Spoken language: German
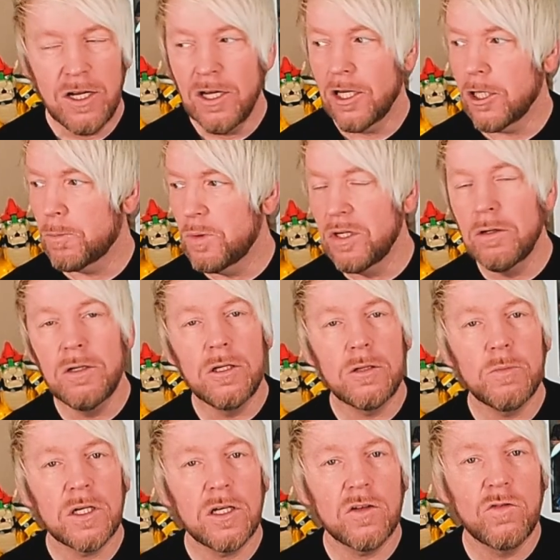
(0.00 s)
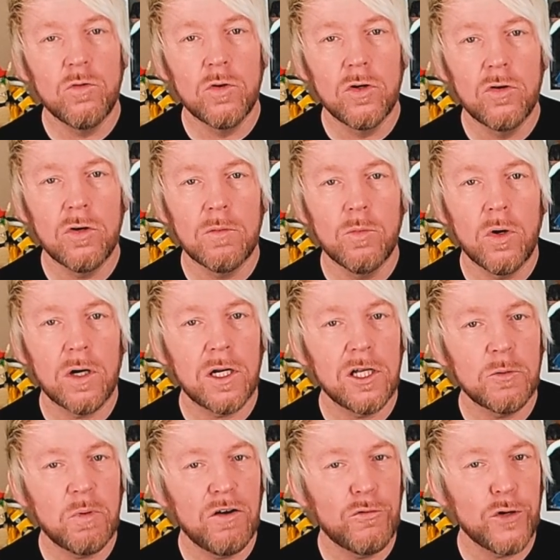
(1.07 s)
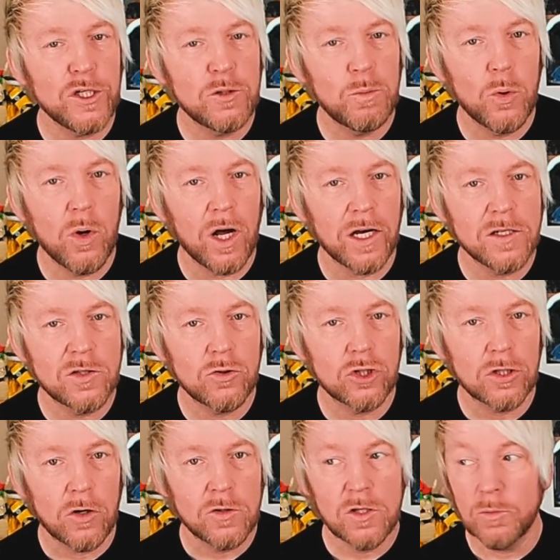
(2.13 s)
Ich bin noch nicht mal dazu gekommen, ordentlich bei Facebook reinzuschauen,